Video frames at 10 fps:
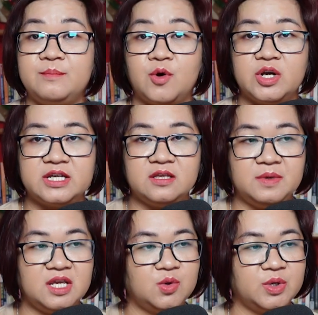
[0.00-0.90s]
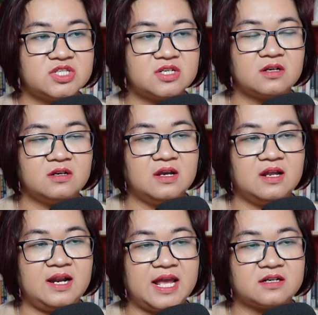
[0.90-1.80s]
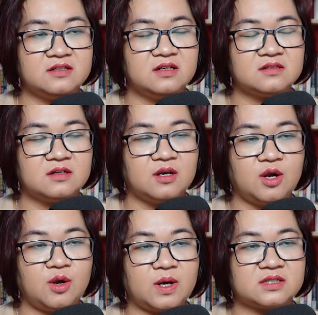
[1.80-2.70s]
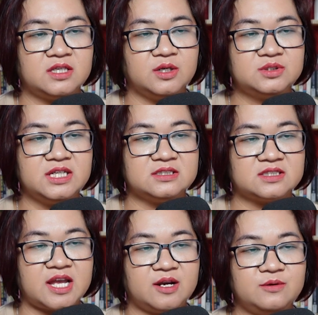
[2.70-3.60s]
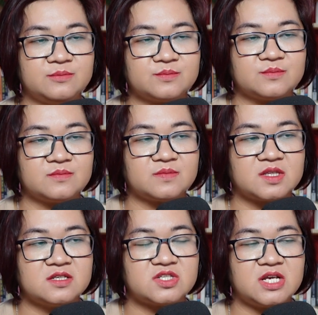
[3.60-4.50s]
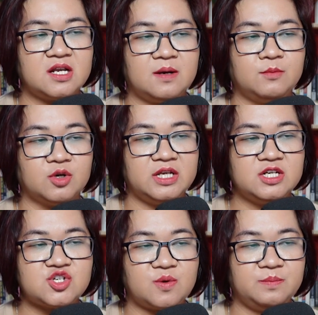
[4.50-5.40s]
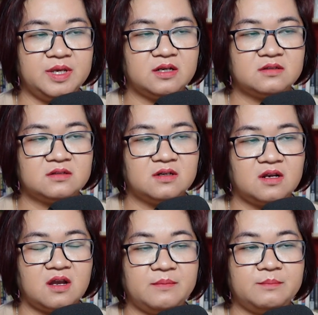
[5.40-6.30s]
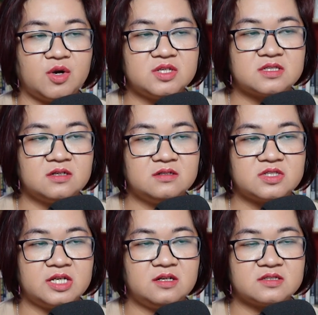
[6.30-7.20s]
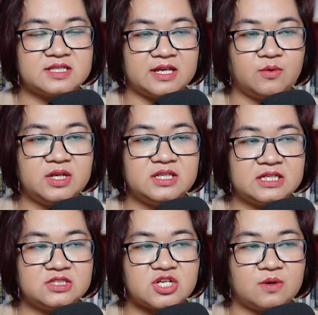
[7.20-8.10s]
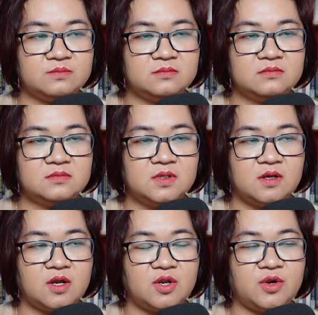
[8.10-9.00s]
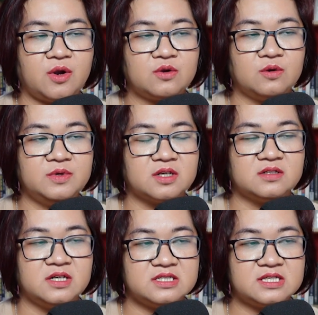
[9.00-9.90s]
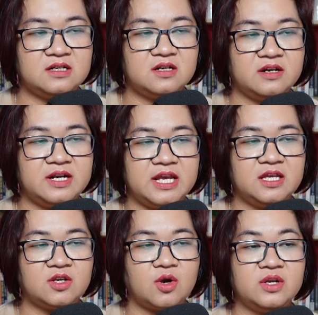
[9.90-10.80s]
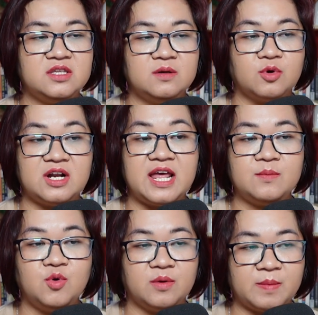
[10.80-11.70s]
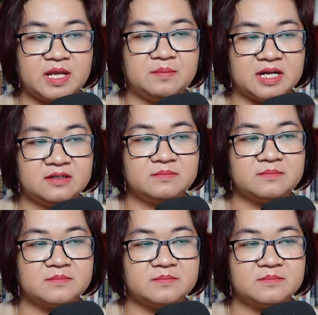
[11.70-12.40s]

Mỗi khi bị đuối sức, lạc đường hoặc thiếu tỉnh táo, sẽ ngậm một ít trong miệng. Mọi sự sẽ được giải quyết nhanh chóng. Nó cũng được người dân nơi đây coi như một lá bùa may mắn.